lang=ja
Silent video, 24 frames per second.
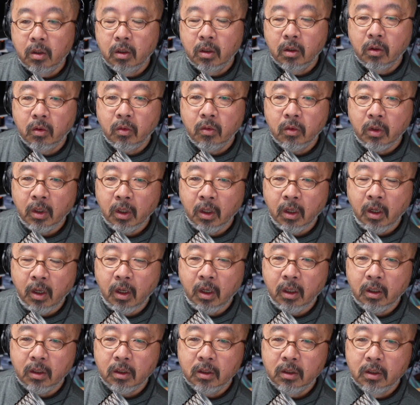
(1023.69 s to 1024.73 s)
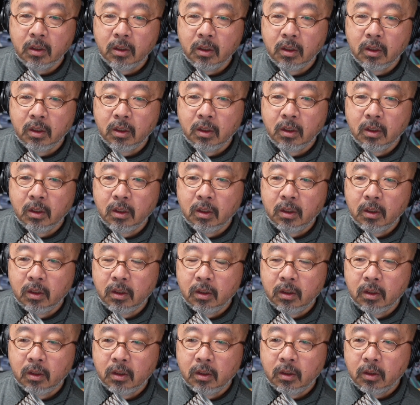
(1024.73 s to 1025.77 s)
これが
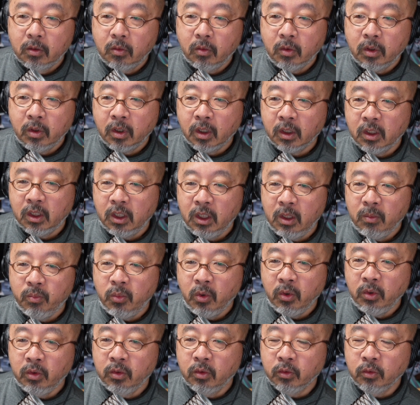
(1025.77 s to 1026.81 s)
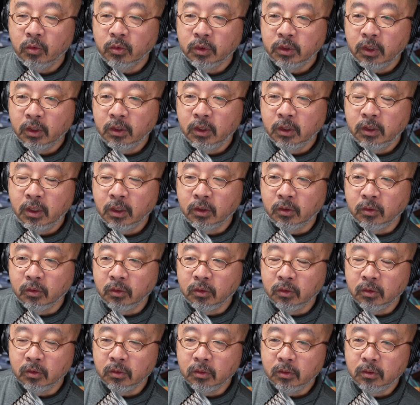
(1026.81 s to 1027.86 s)
これがキーポイントとして出てく
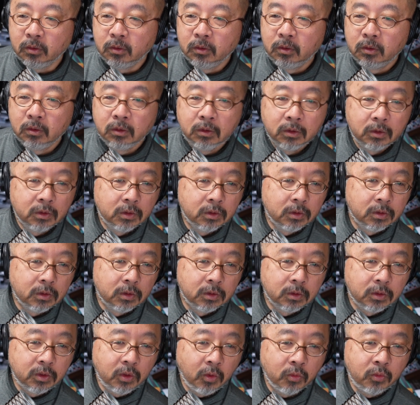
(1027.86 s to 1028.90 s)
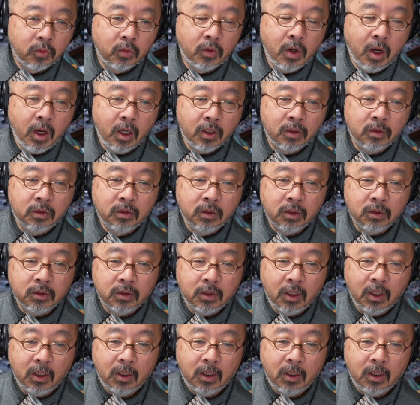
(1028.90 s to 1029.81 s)
る曲があるんですね。